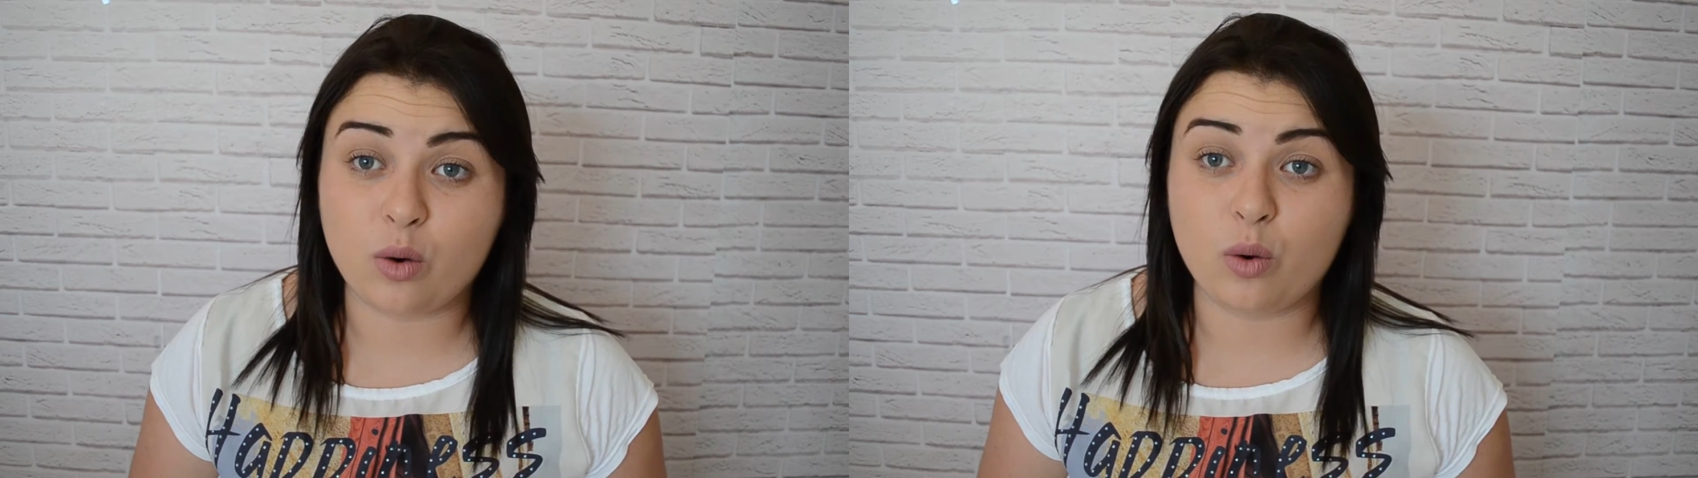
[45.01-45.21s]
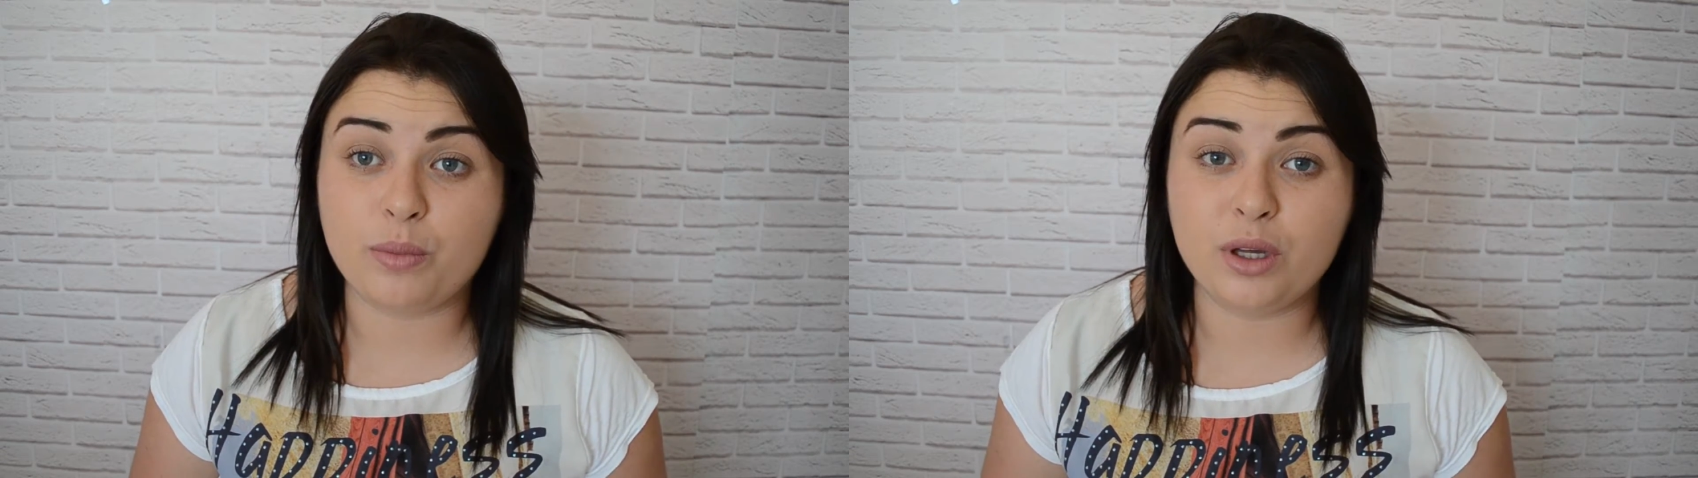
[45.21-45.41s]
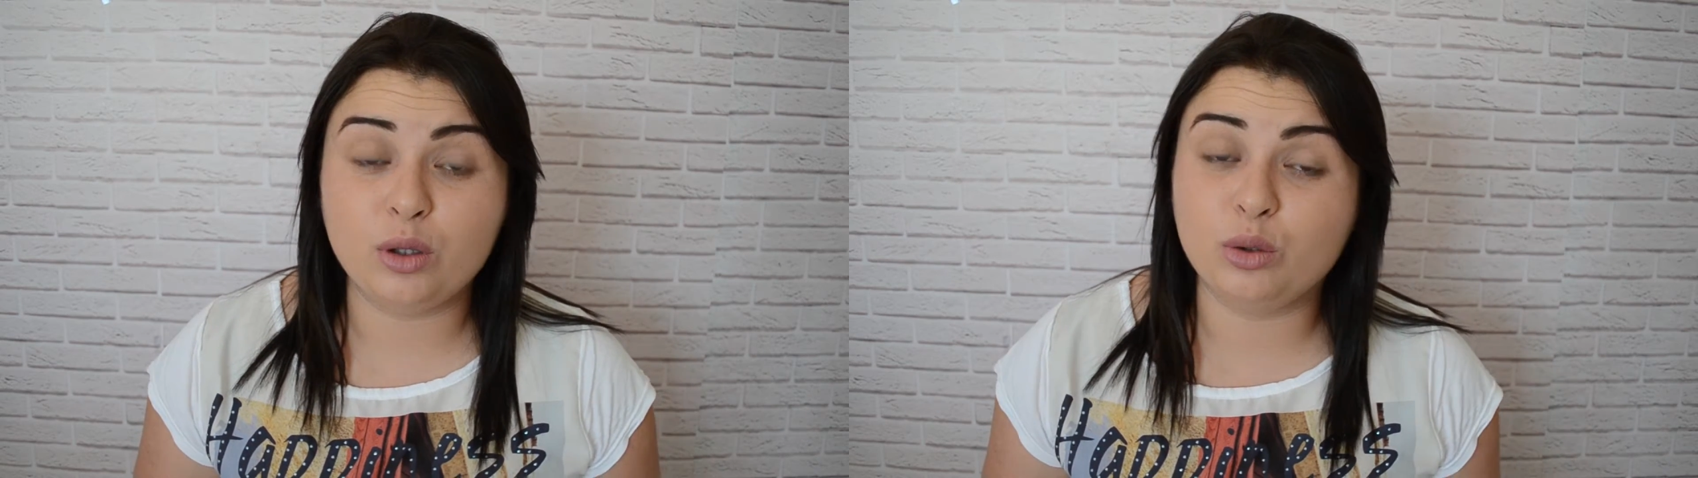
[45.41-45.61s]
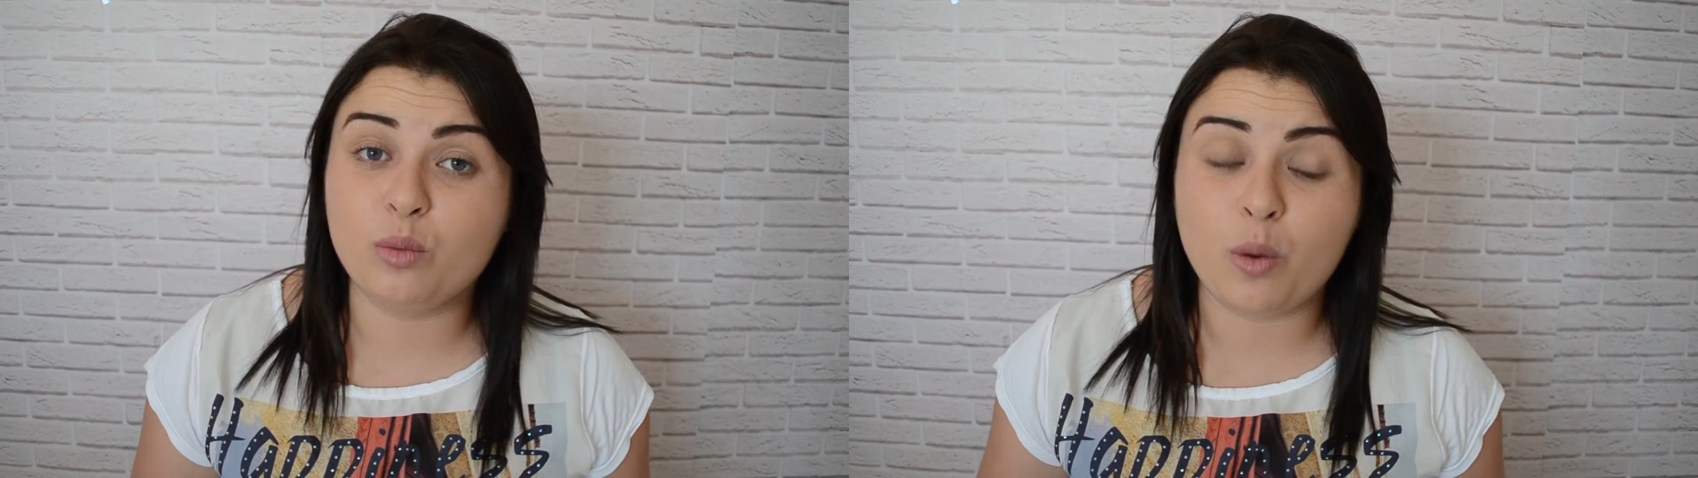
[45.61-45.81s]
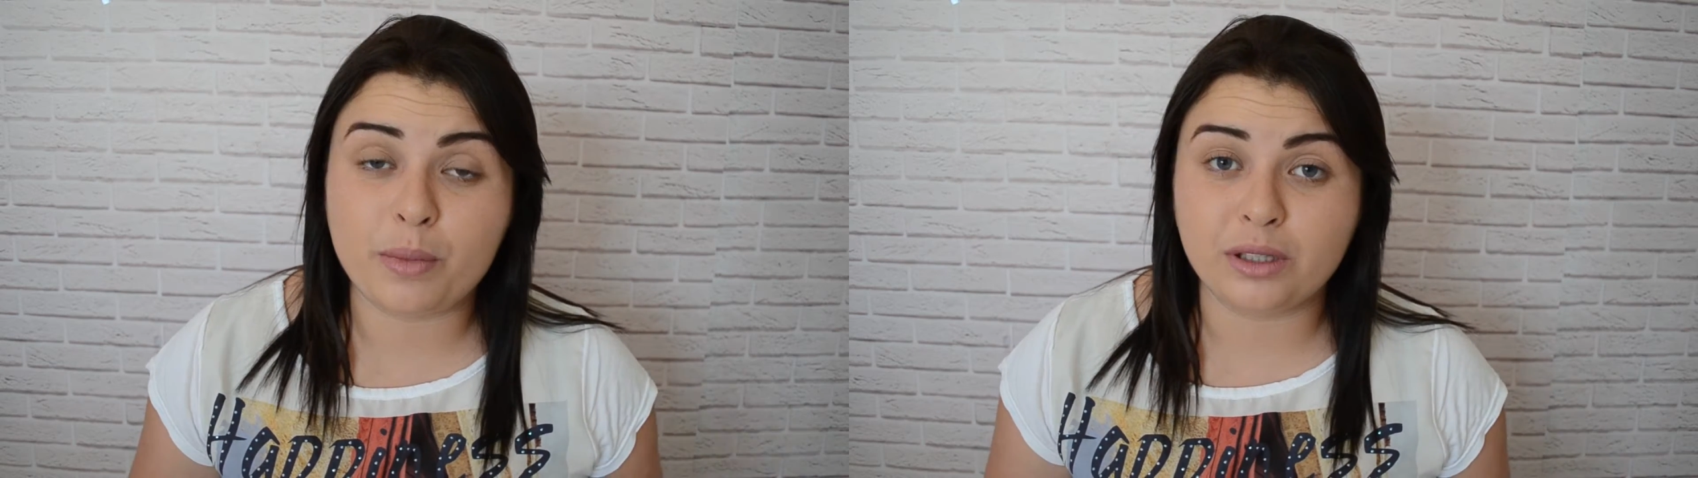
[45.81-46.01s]
comigo no
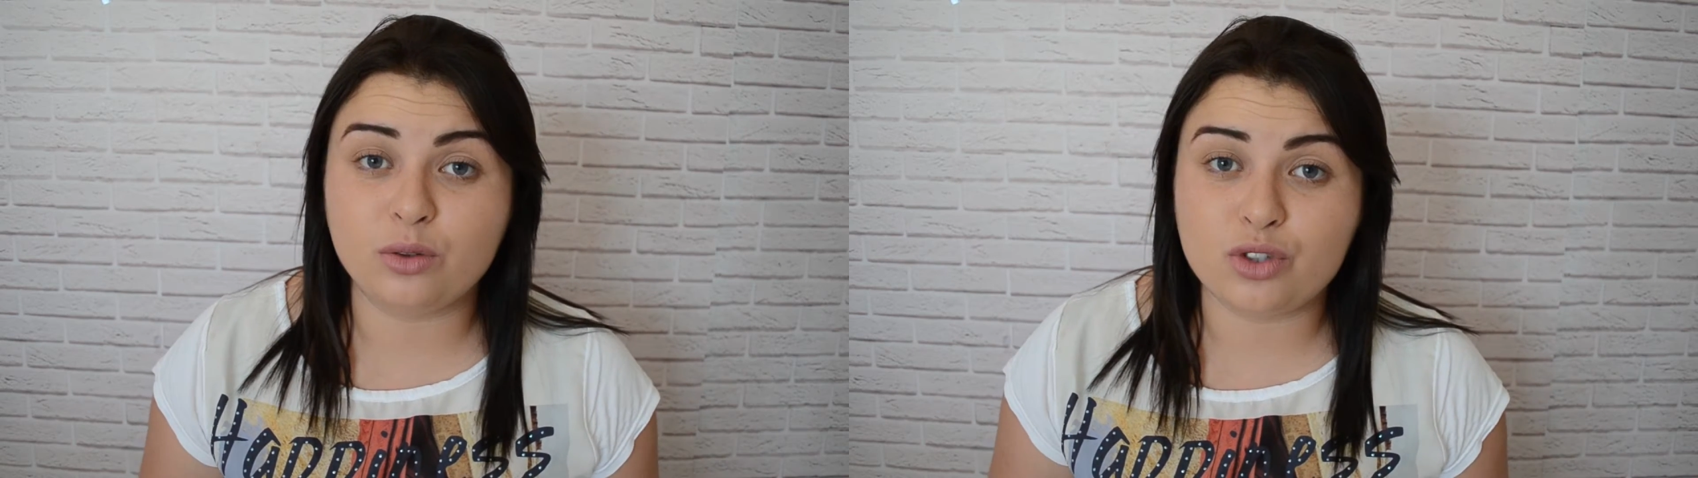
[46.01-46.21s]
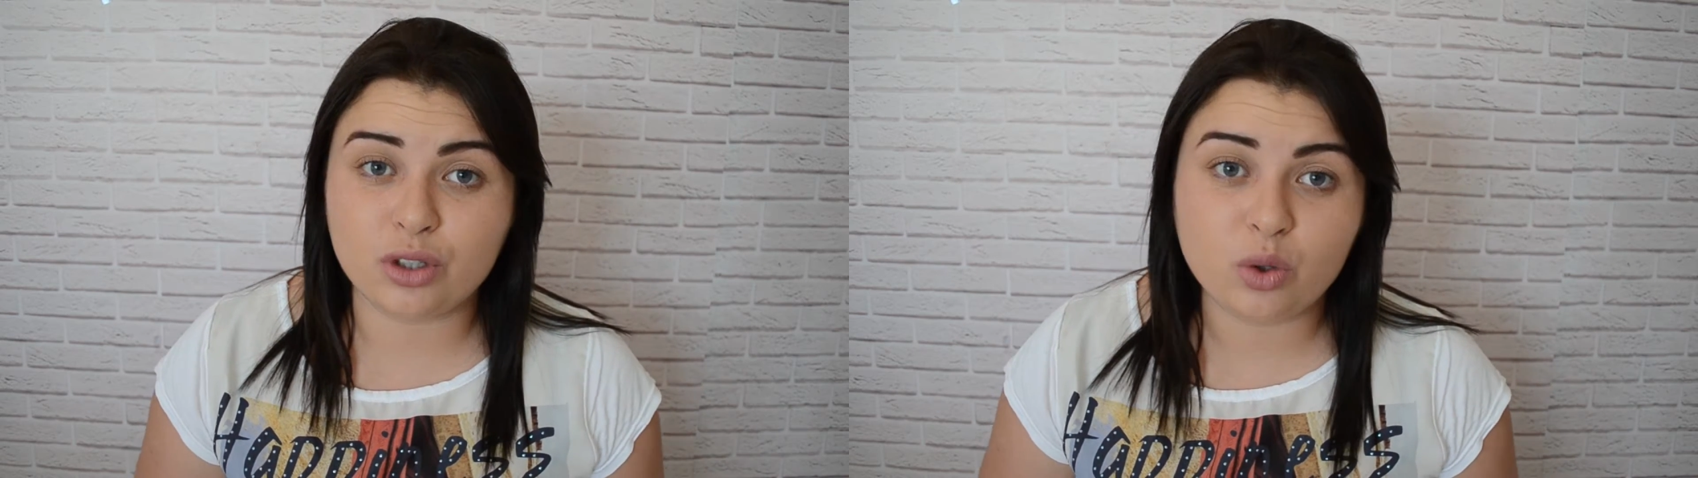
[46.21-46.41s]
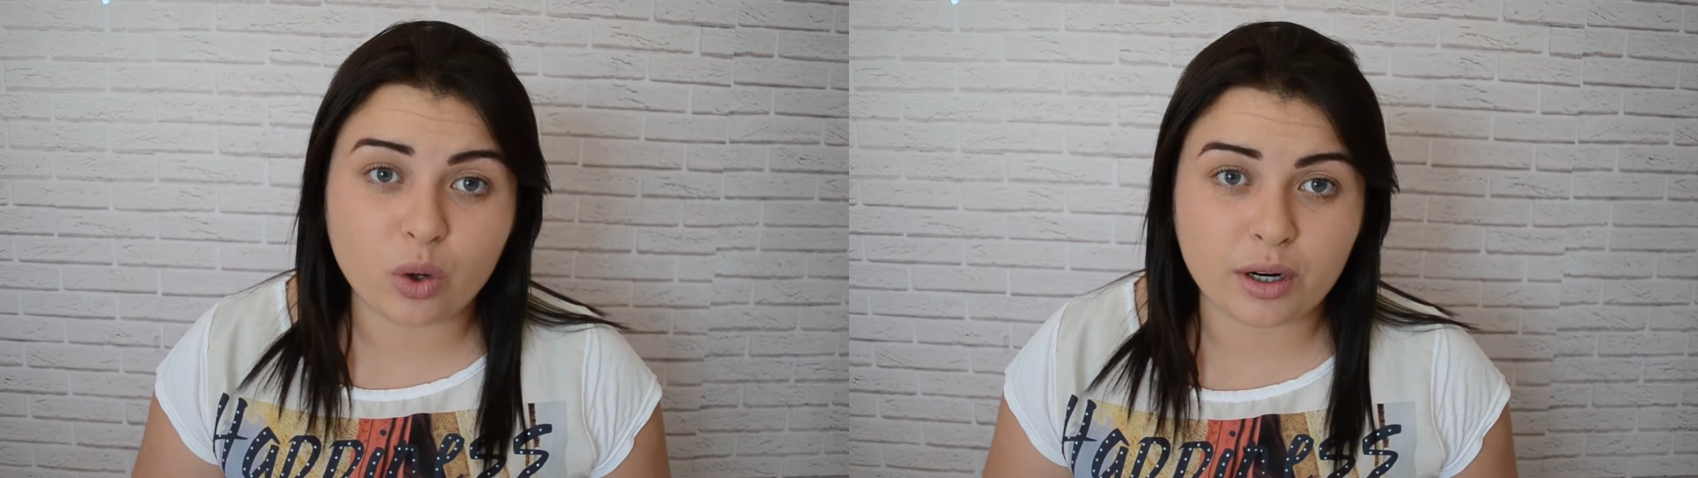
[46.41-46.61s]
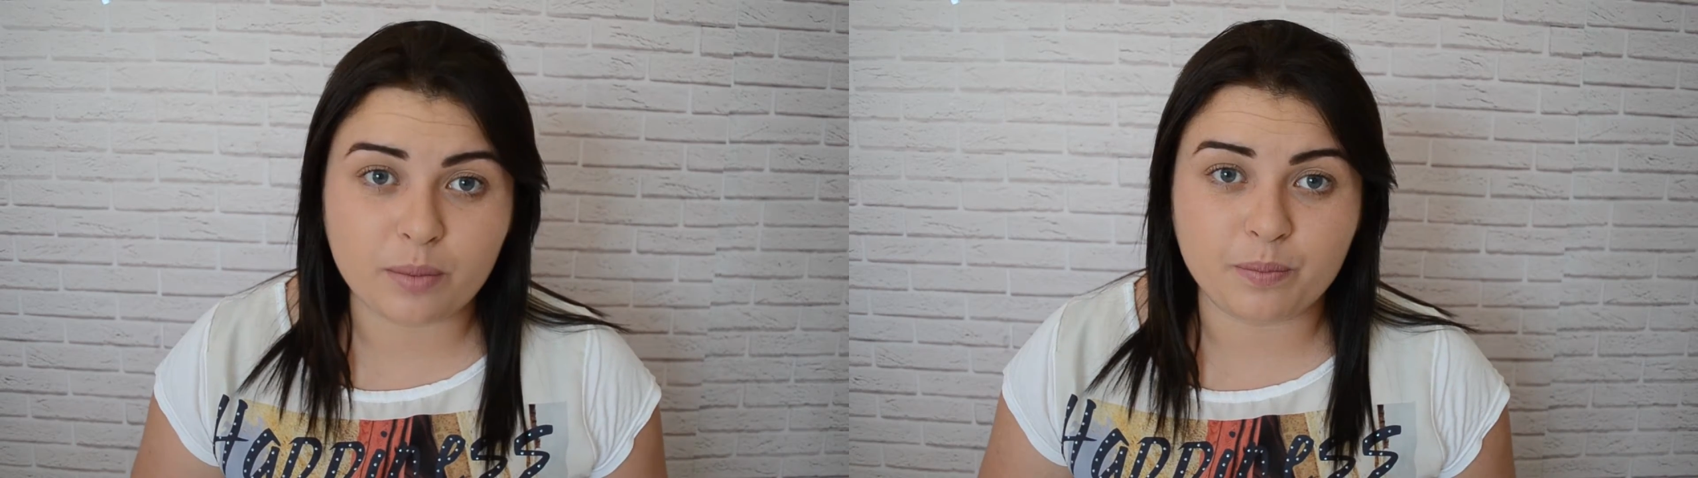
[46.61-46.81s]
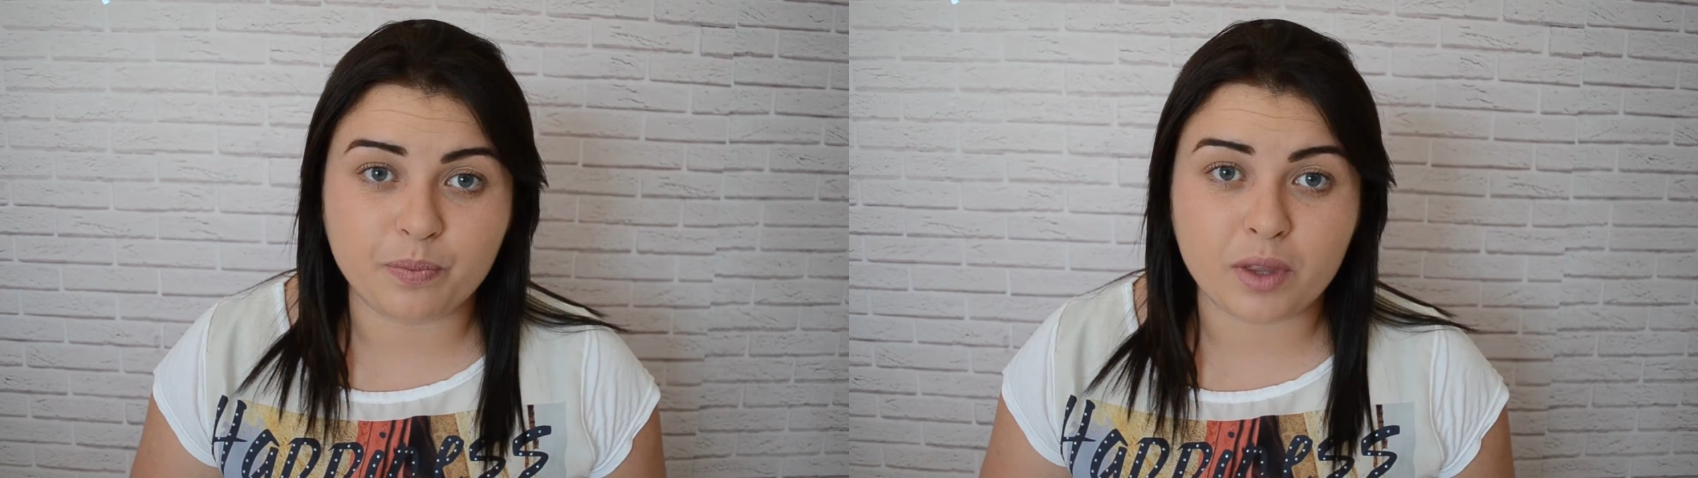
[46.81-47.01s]
momento de dor.